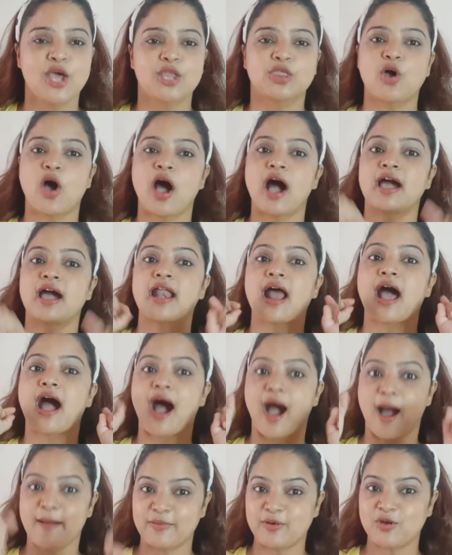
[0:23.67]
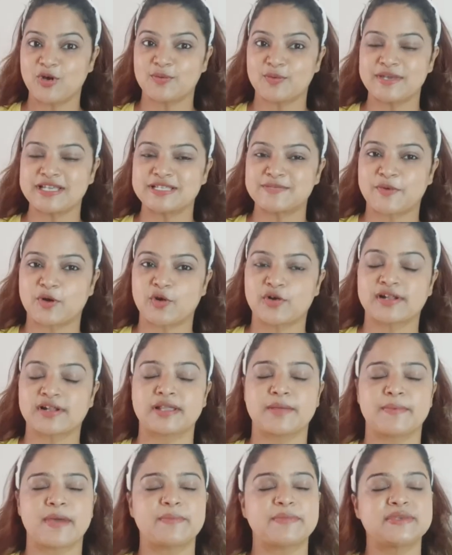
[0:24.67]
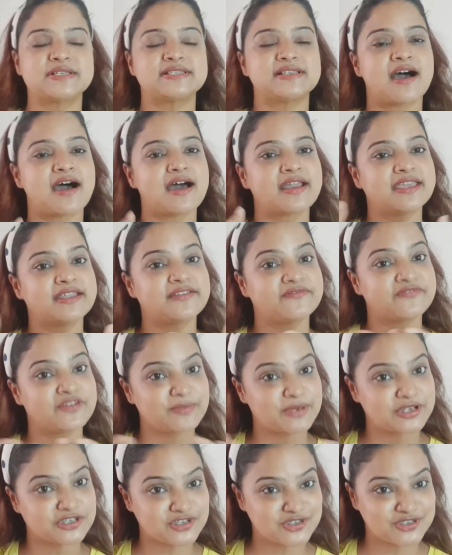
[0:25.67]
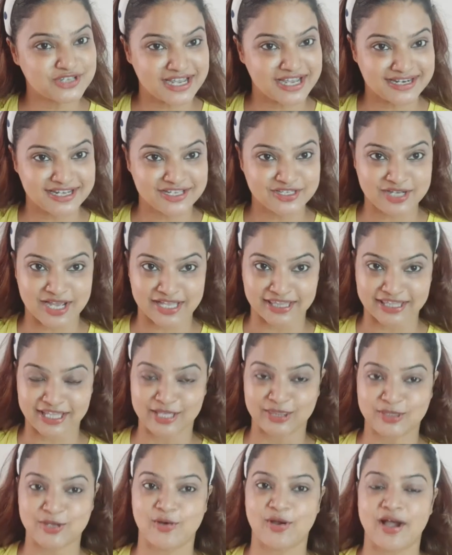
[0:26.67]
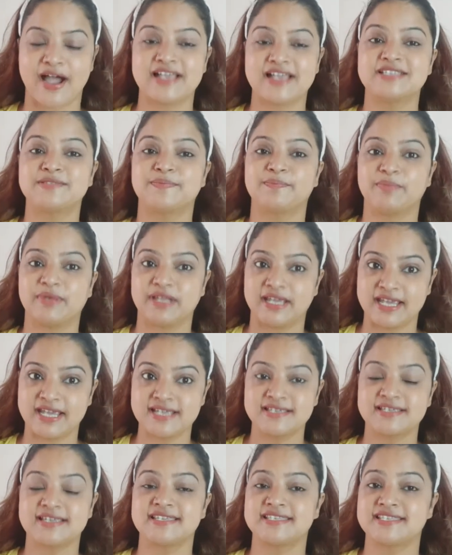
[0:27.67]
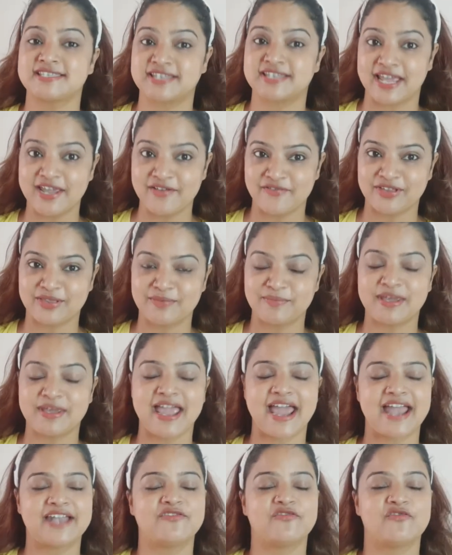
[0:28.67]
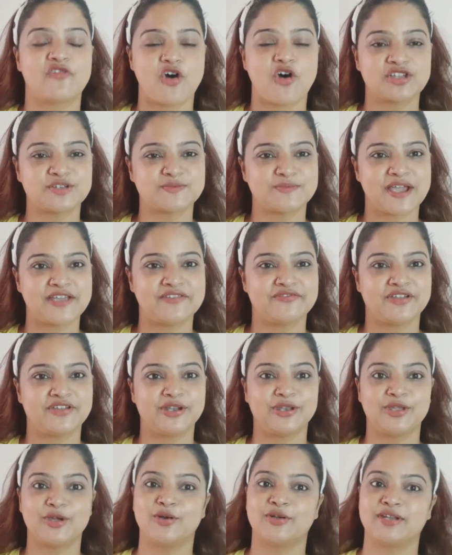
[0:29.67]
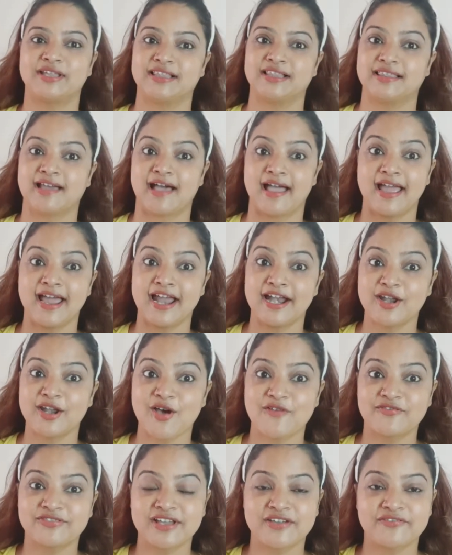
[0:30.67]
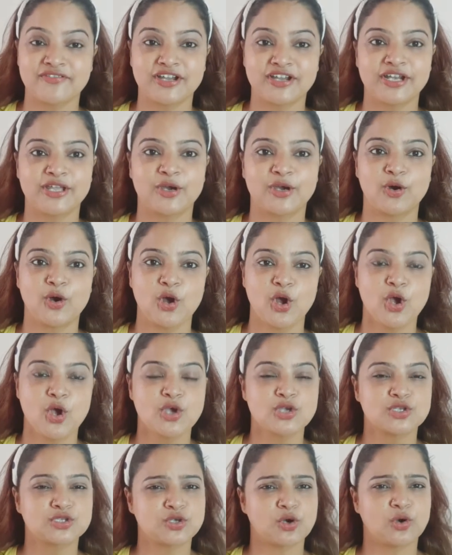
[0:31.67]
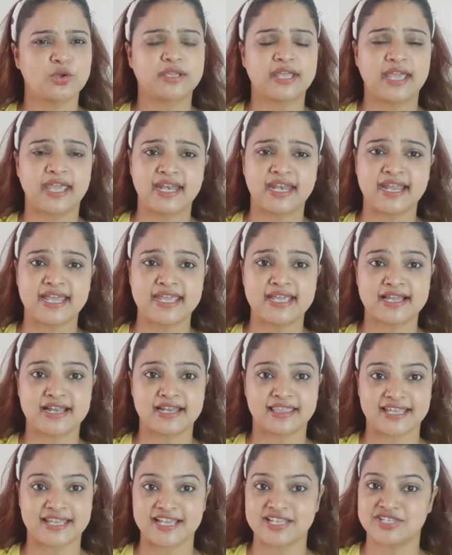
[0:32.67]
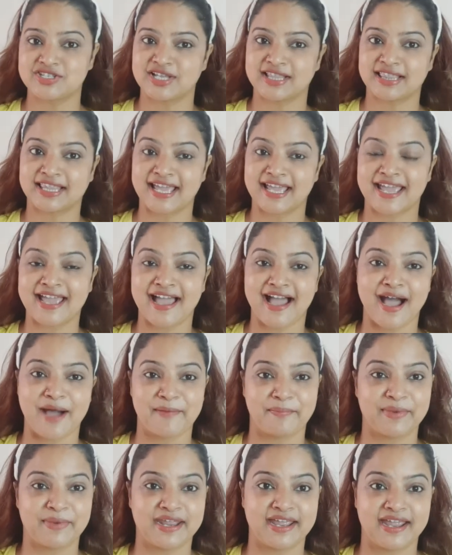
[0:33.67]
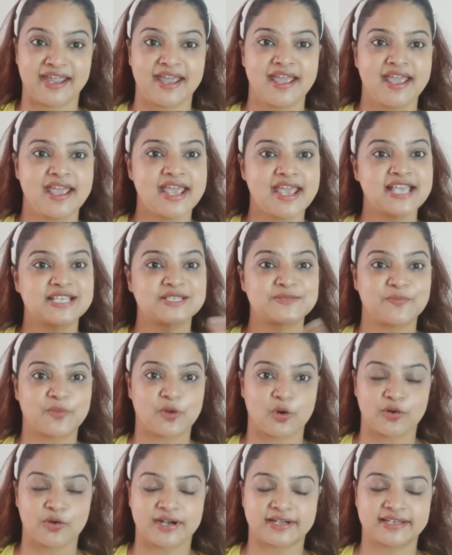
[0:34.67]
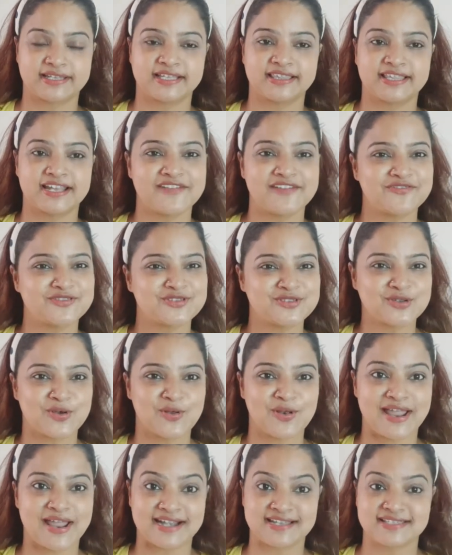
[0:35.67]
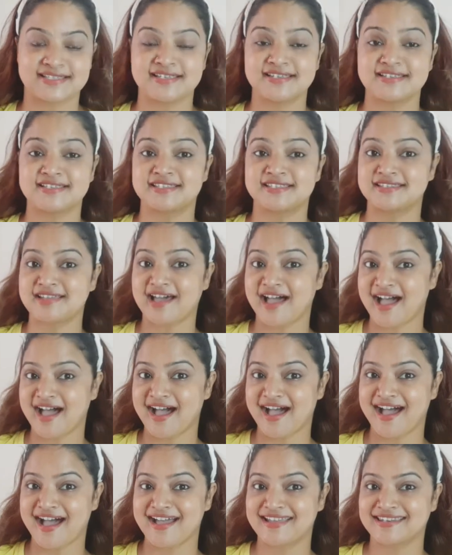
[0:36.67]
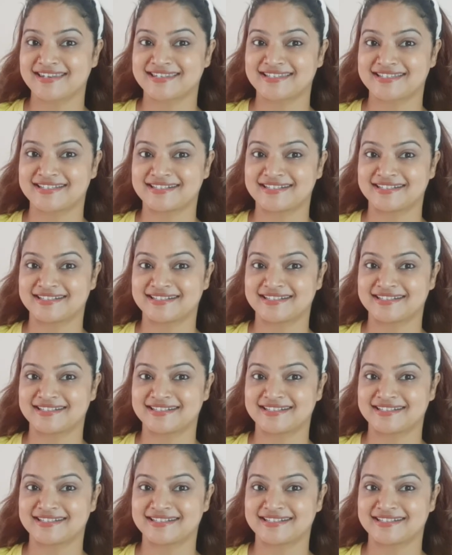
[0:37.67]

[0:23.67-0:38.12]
तो अगर आप लोग भी इस प्रोडक्ट के बारे में सारी इन्फॉर्मेशन जानना चाहते हैं तो गाइज प्लीज़ स्टे विद मी एंड वॉच माई वीडियो टिल द एंड ऑफ द वीडियो सो देर नहीं करते हैं चलते हैं अपने इस प्रोडक्ट की तरफ सो लेट्स स्टार्ट